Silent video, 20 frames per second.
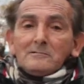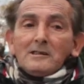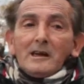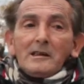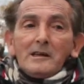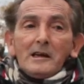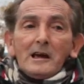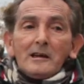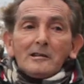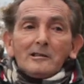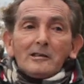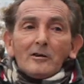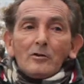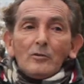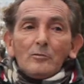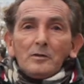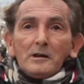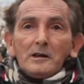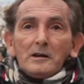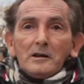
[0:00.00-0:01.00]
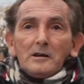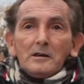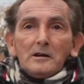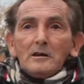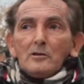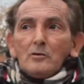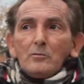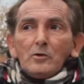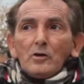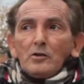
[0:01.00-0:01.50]
tenía alta
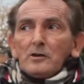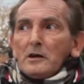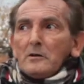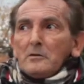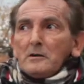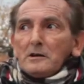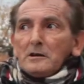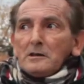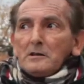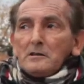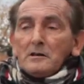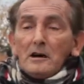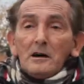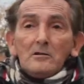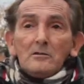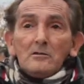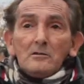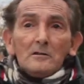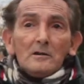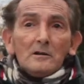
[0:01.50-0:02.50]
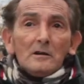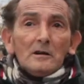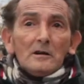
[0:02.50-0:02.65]
complejidad, no podía haberle dado.